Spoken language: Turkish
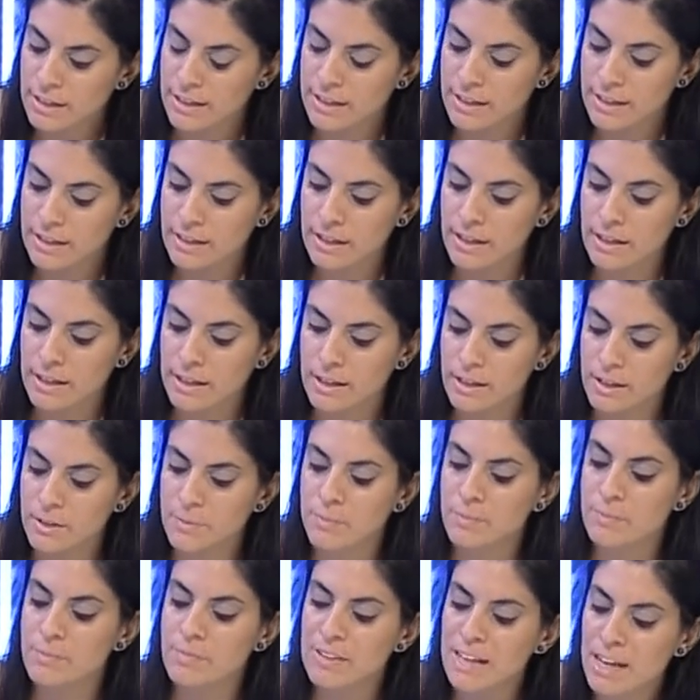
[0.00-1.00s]
E,
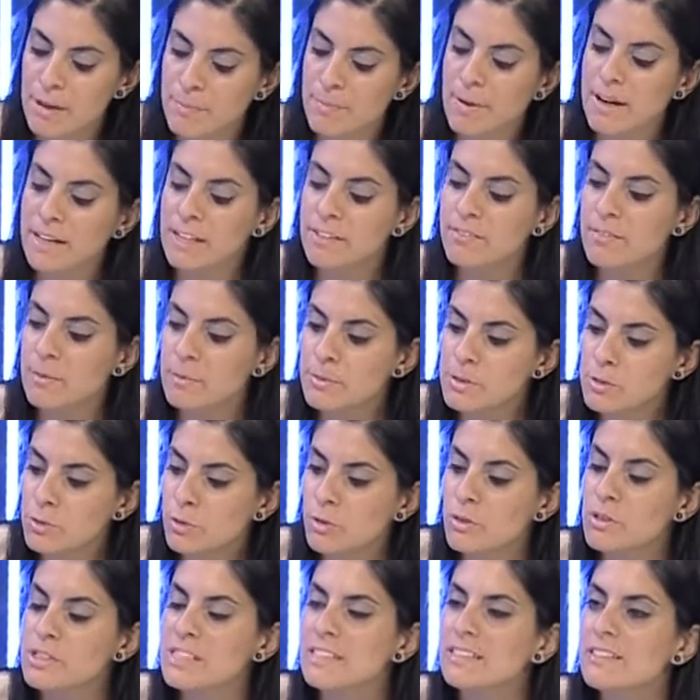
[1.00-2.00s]
rehberlik ve
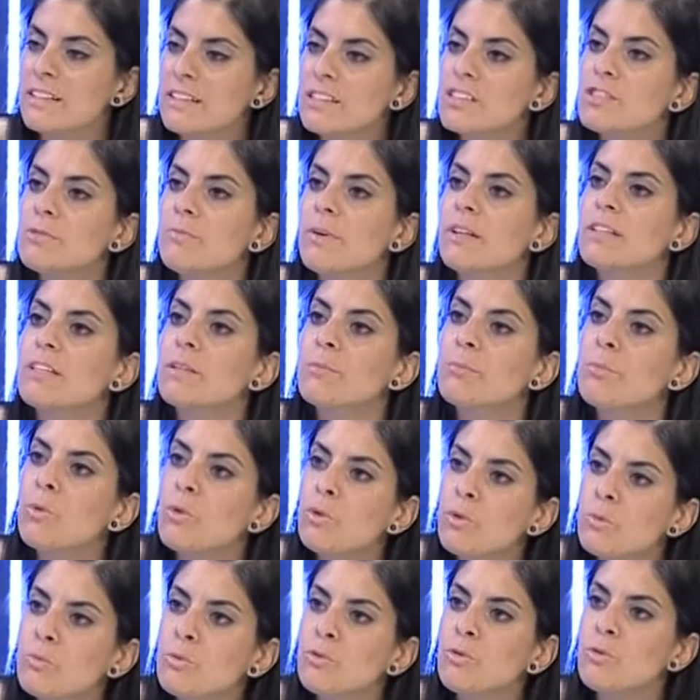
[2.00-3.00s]
psikolojik danışmanlık
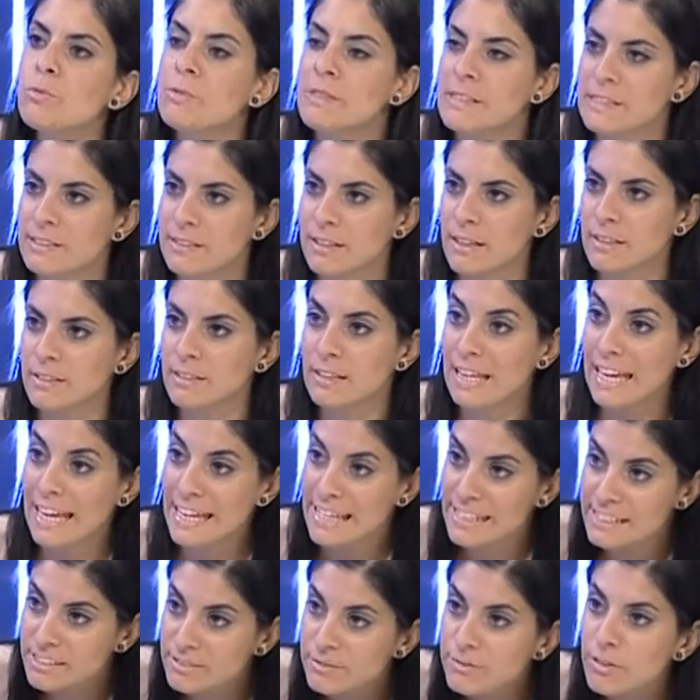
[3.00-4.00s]
bölümünü bitiren
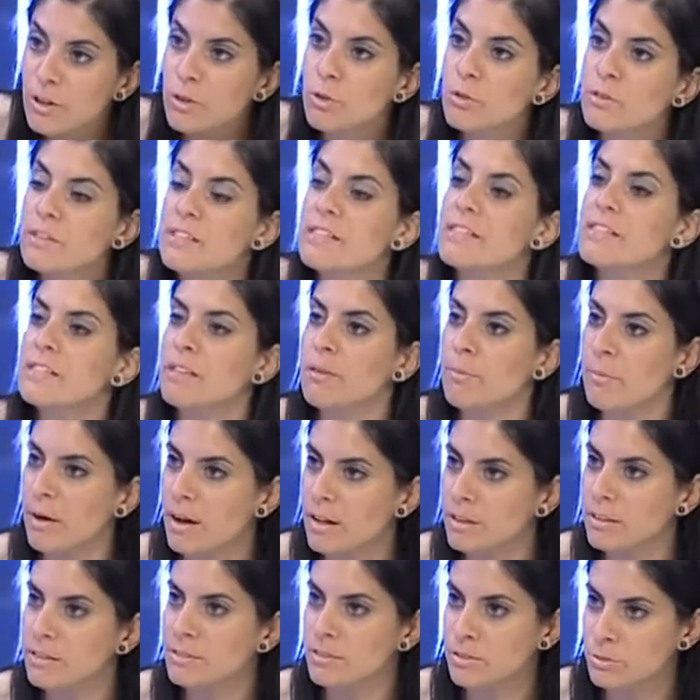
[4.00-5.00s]
eğitim fakültesine
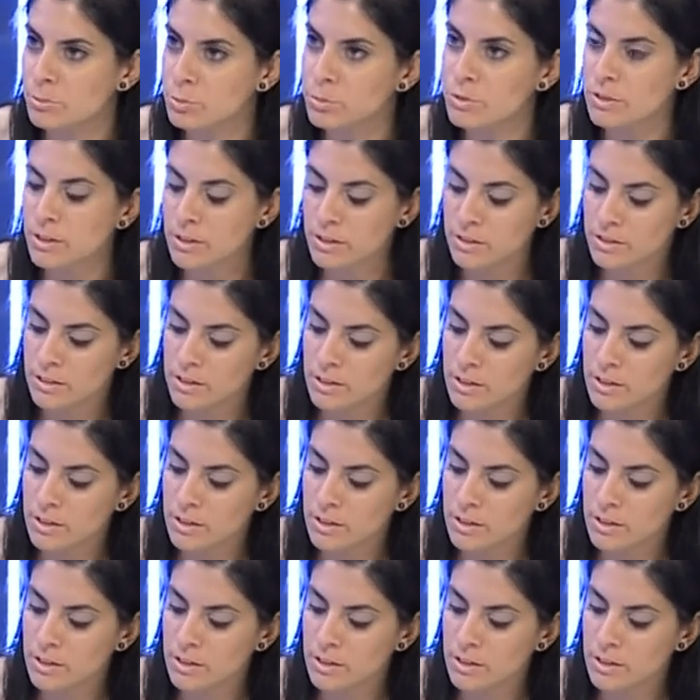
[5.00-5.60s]
bağlıdır bu da